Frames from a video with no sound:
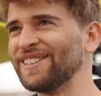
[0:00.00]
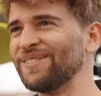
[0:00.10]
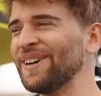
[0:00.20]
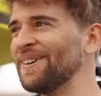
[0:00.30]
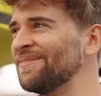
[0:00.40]
Also
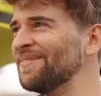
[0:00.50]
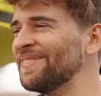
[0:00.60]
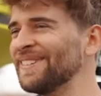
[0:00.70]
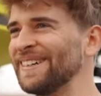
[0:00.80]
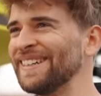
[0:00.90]
wir haben
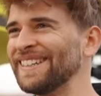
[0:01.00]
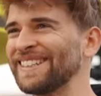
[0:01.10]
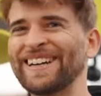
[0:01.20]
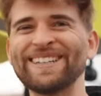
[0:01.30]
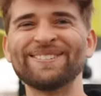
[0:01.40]

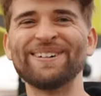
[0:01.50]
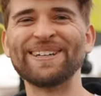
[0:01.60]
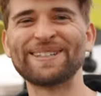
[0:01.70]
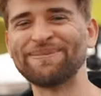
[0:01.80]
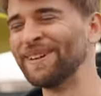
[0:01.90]
Scheiße,
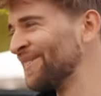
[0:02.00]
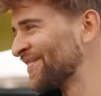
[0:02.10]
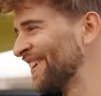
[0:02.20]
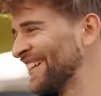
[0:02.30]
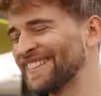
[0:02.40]
Mann, ich bin am
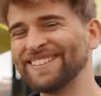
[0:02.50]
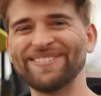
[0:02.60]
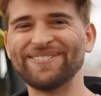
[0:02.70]
schwersten.